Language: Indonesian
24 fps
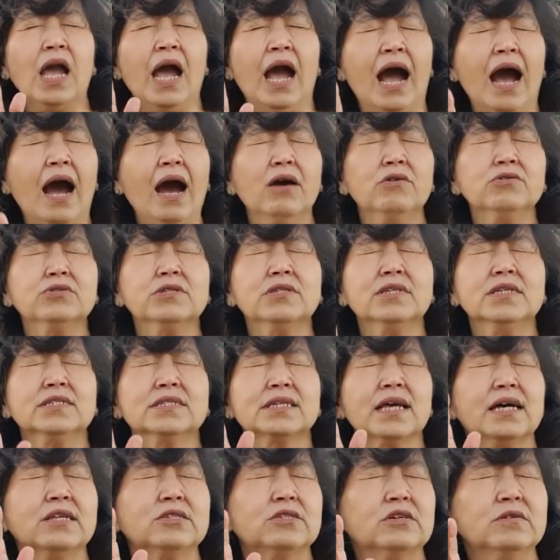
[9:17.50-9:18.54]
autis
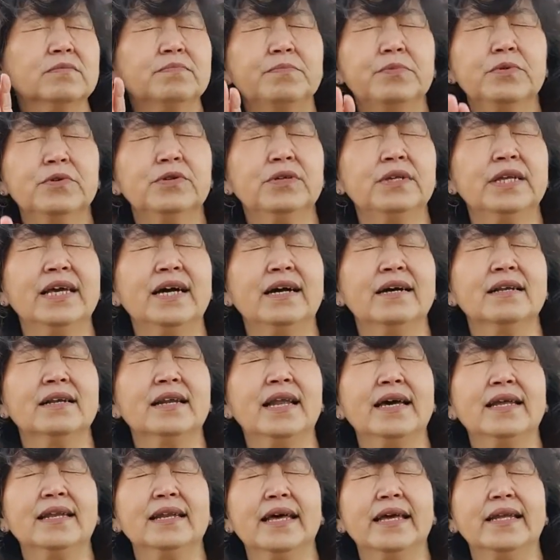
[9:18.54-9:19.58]
ataupun yang
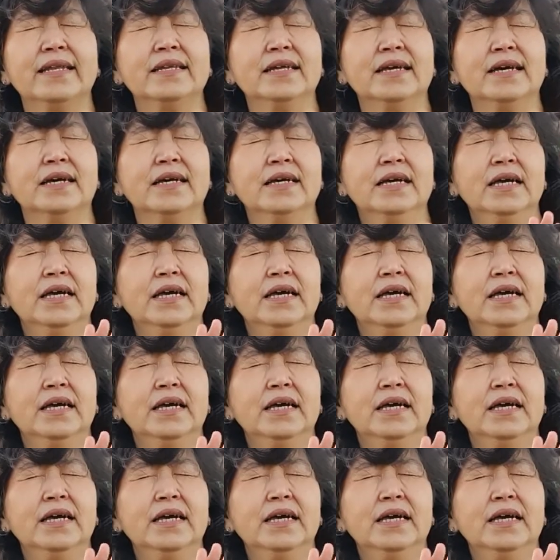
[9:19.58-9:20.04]
lain-lainnya